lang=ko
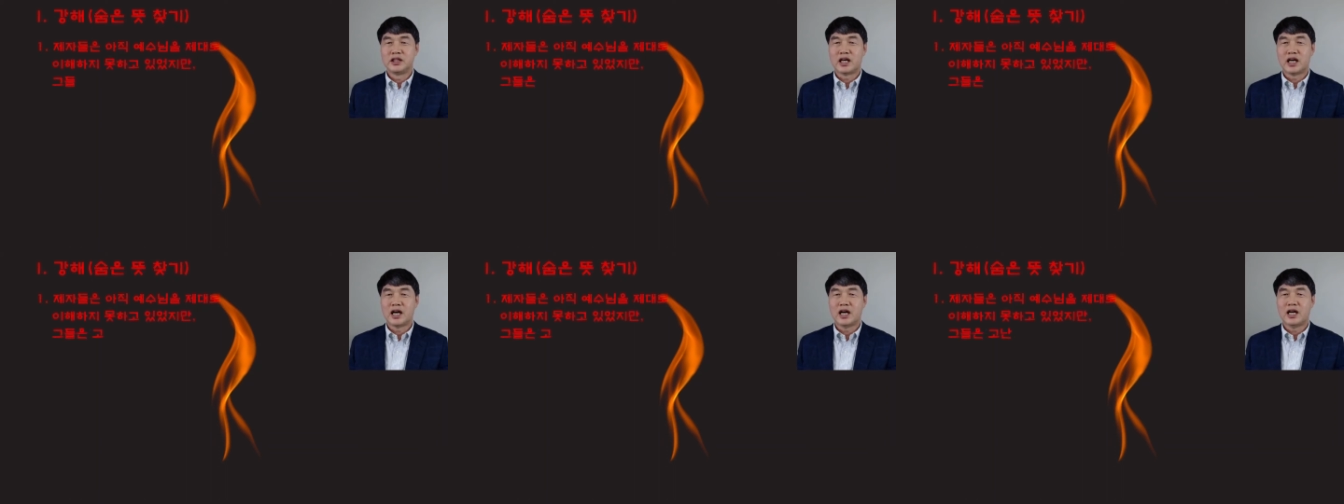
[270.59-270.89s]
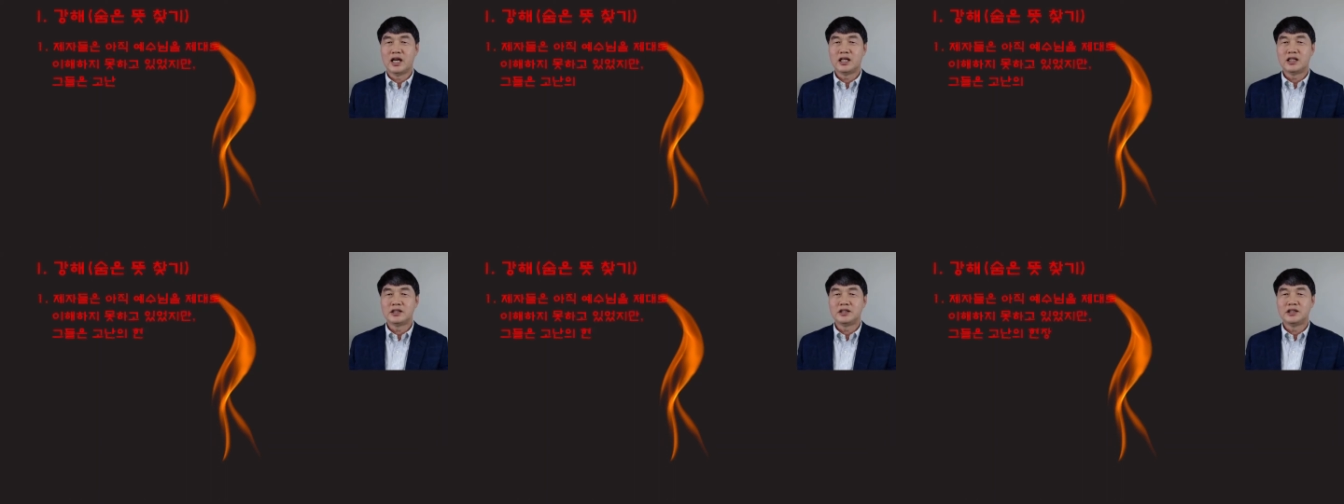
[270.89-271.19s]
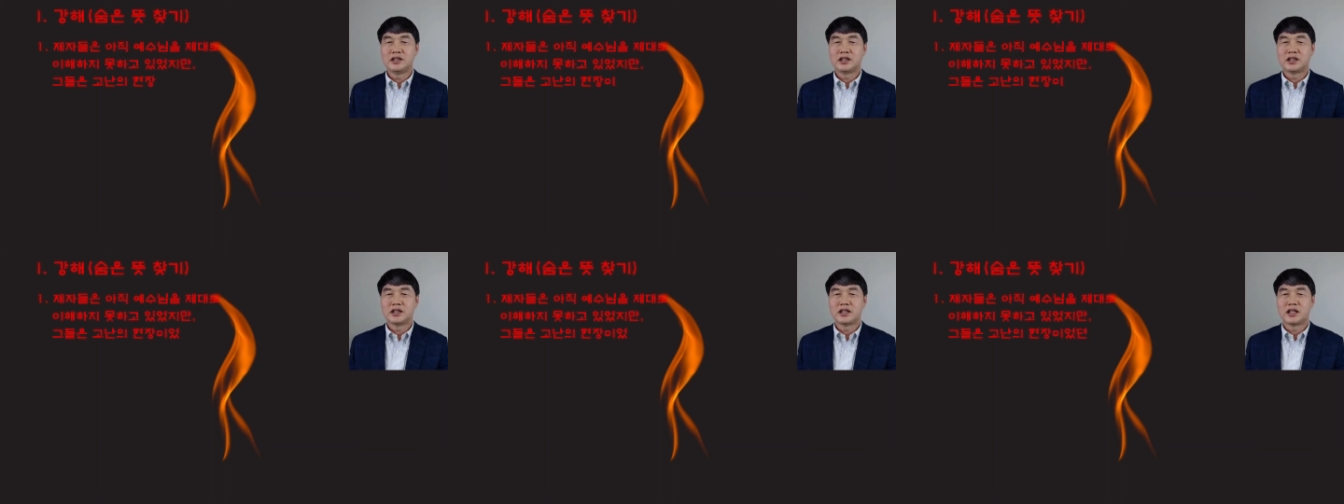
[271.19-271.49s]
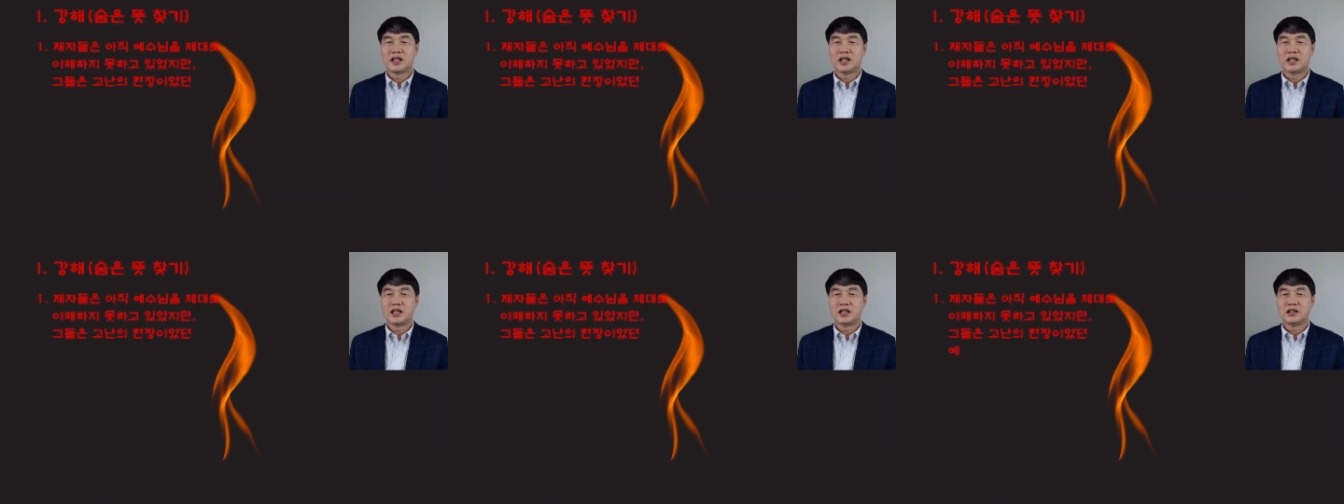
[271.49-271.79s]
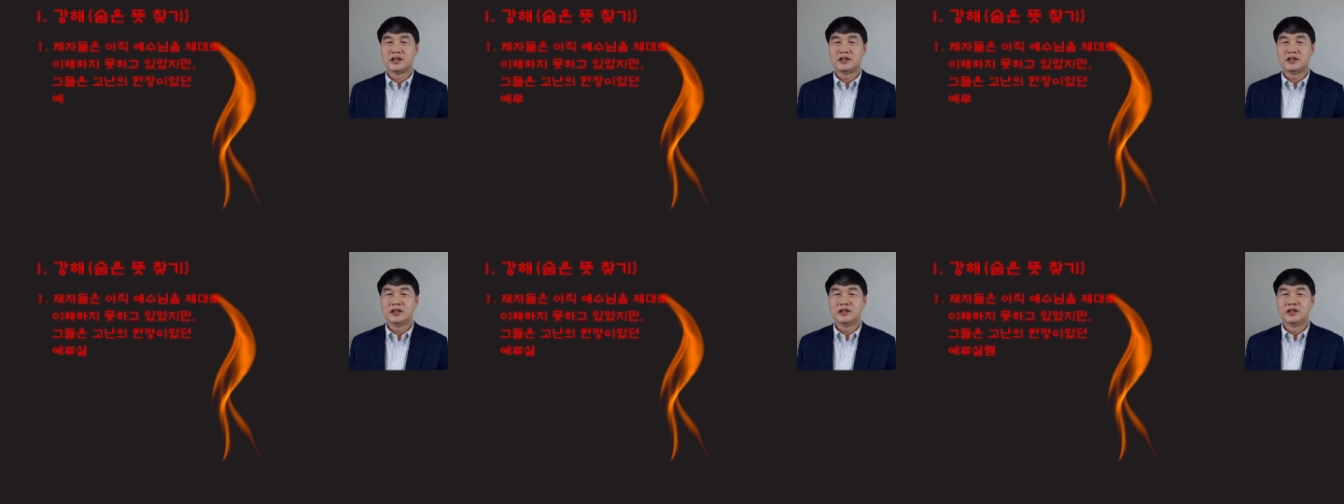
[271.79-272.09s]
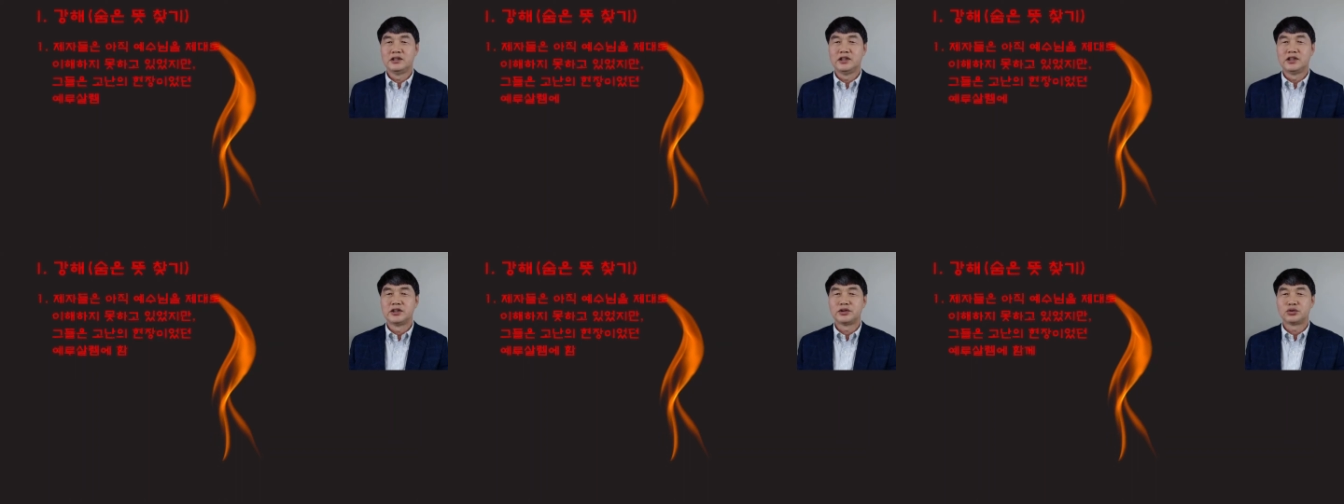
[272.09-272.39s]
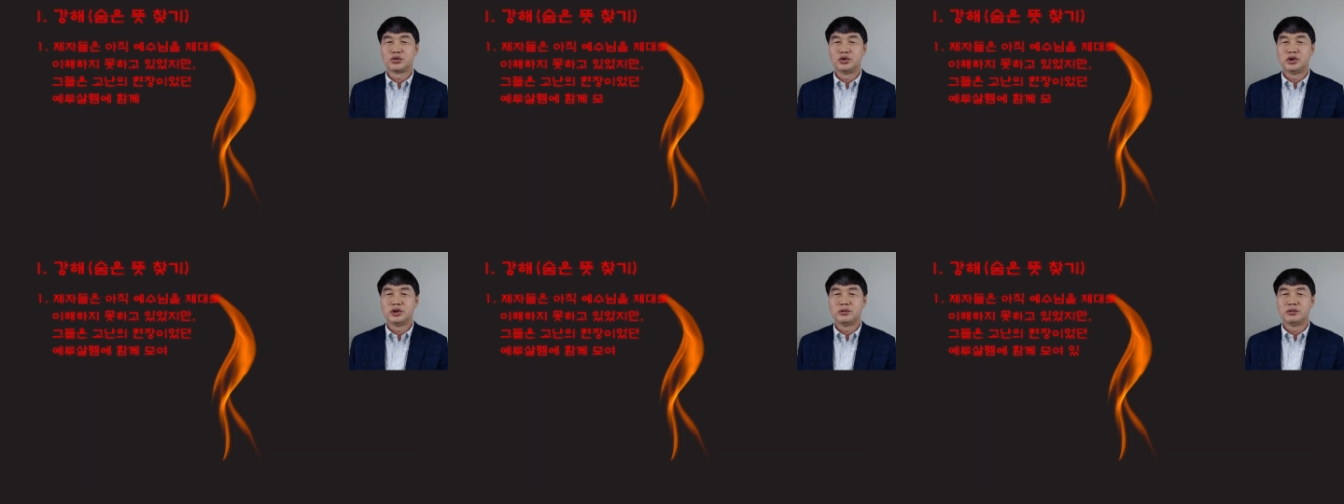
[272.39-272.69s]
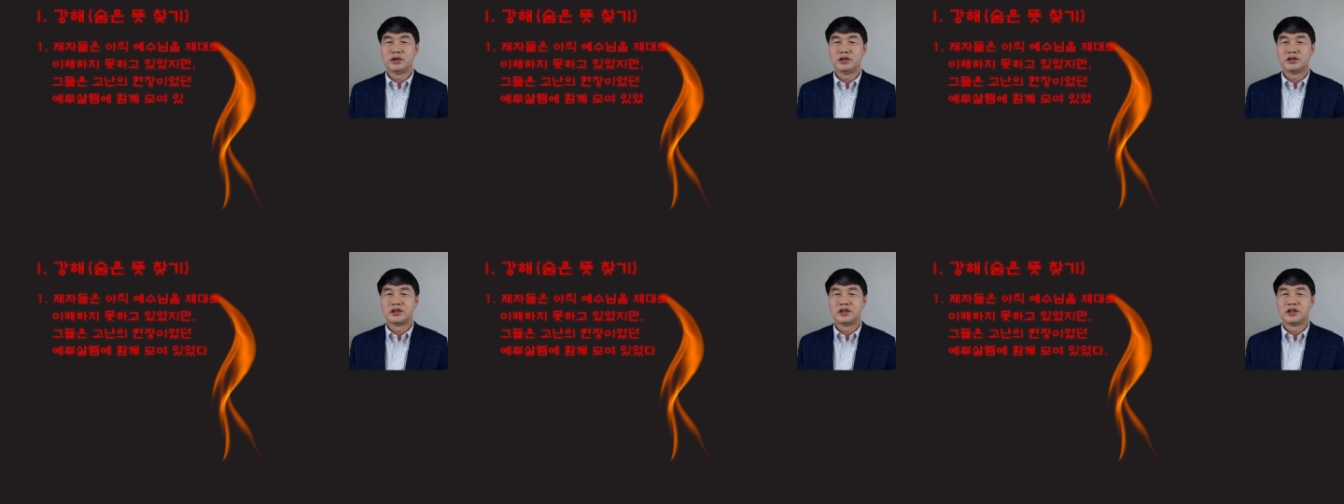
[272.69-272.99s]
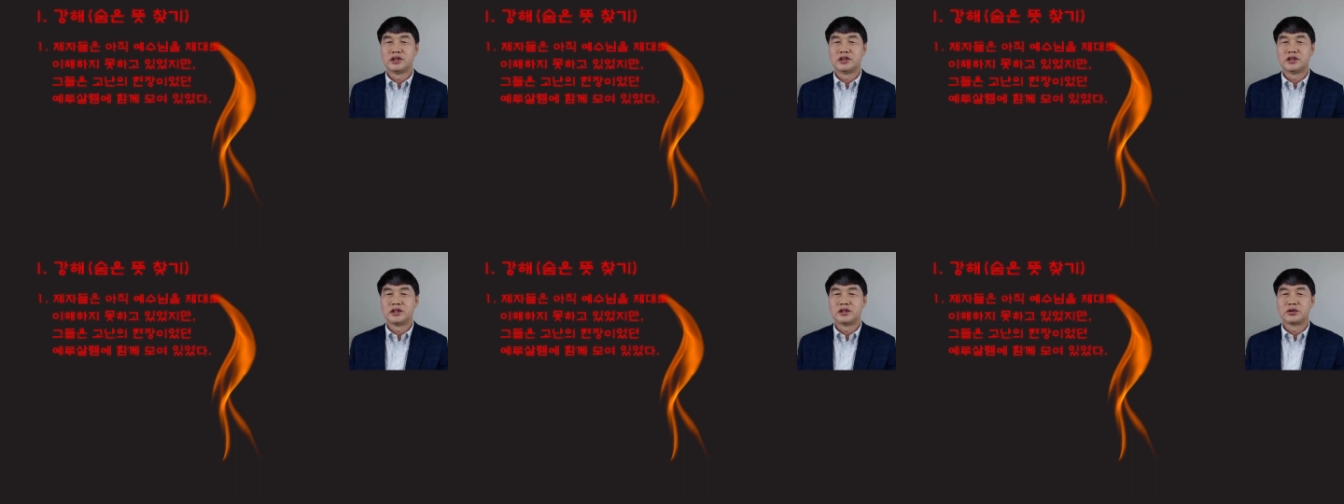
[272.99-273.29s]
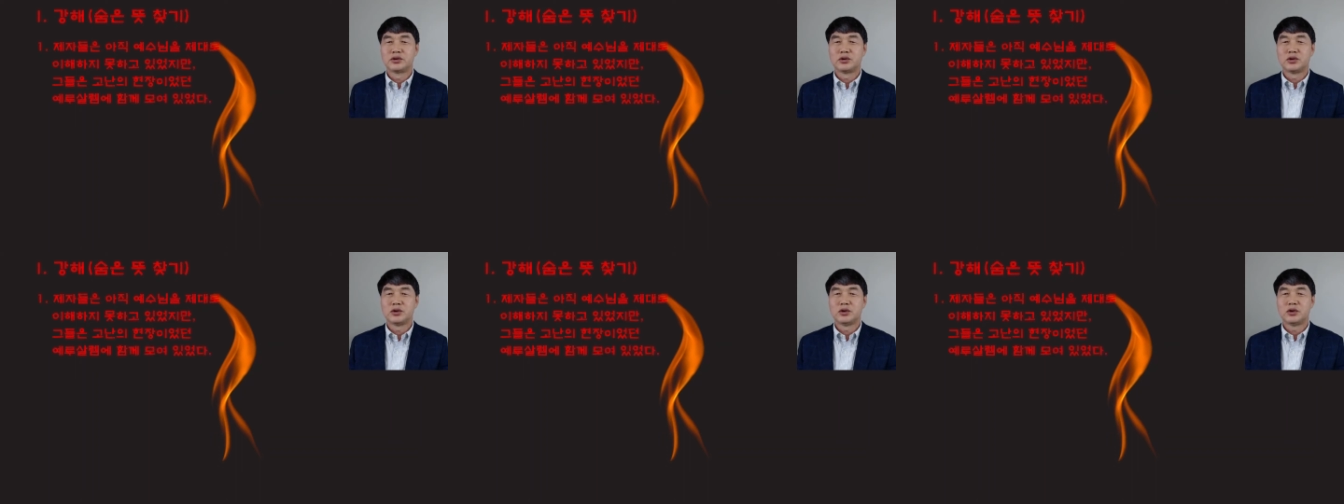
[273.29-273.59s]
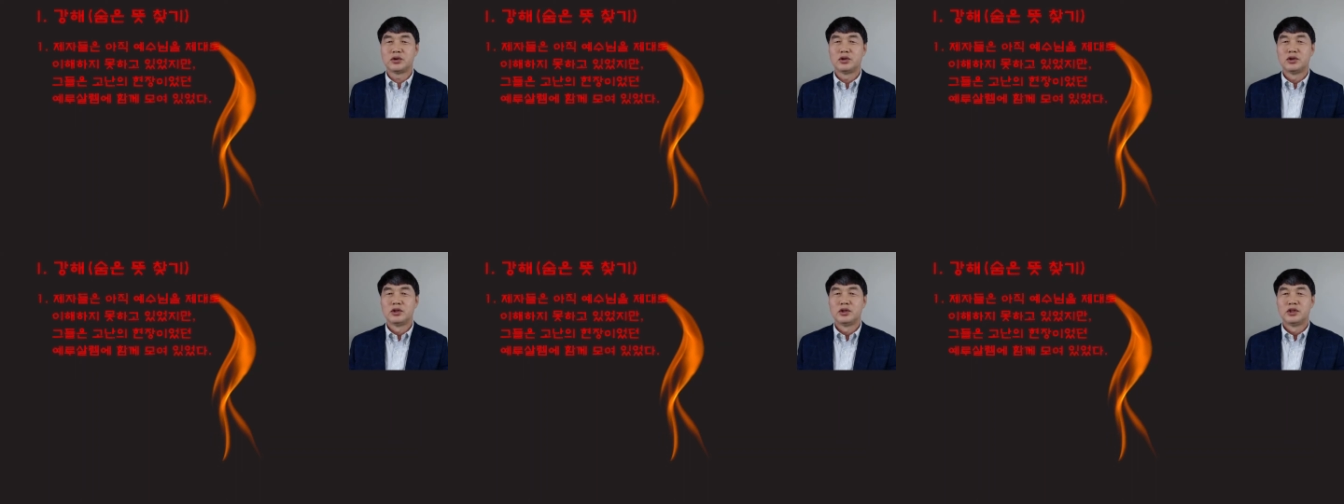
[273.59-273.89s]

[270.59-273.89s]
아직까지 예수님을 제대로